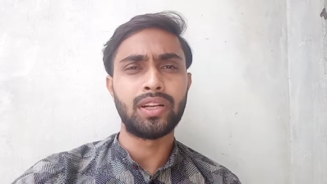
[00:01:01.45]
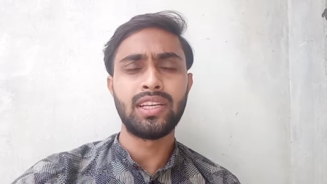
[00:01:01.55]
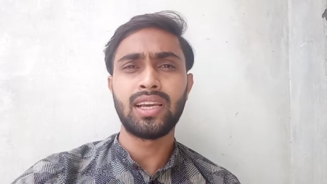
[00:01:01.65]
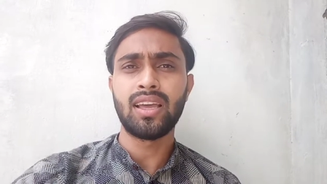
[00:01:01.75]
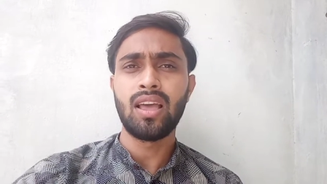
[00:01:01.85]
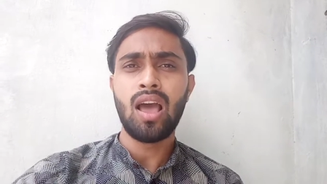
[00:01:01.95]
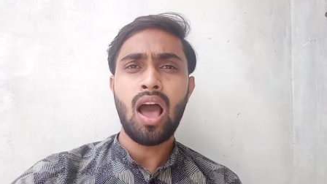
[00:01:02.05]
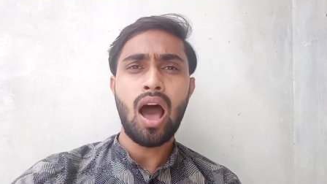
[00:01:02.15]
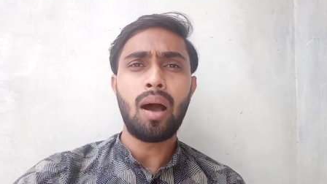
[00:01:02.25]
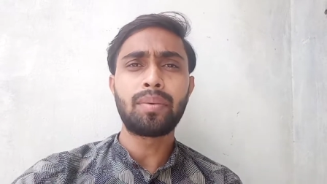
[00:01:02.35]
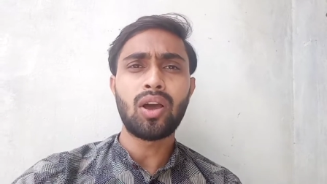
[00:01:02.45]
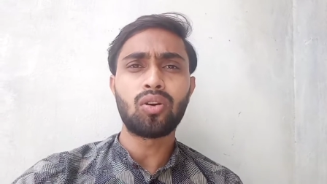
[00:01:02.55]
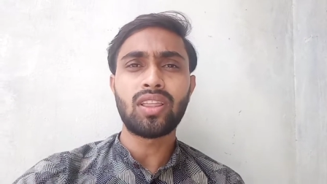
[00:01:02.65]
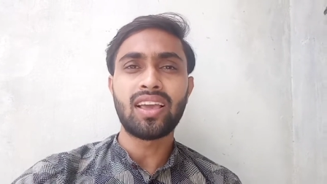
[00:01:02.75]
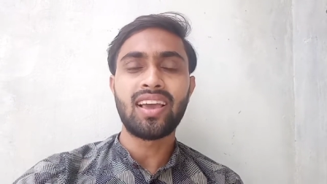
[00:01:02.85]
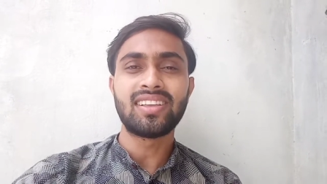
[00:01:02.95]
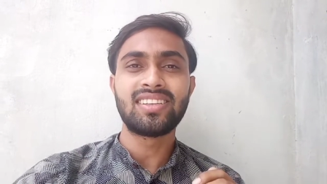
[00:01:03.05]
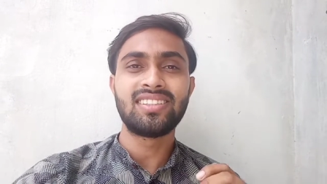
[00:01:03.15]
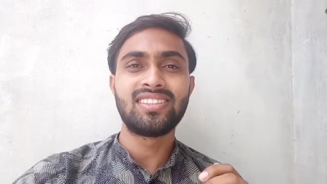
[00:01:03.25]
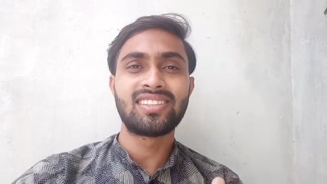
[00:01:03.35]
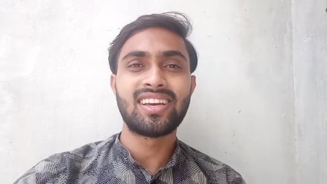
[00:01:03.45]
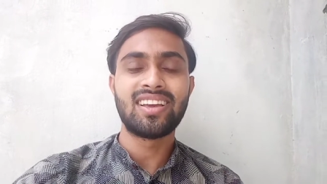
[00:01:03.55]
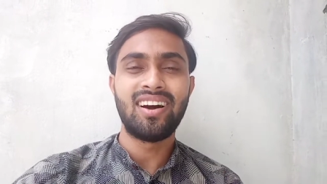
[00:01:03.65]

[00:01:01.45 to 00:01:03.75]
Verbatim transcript: ठीक है अब क्या होता है गैज कि जिसके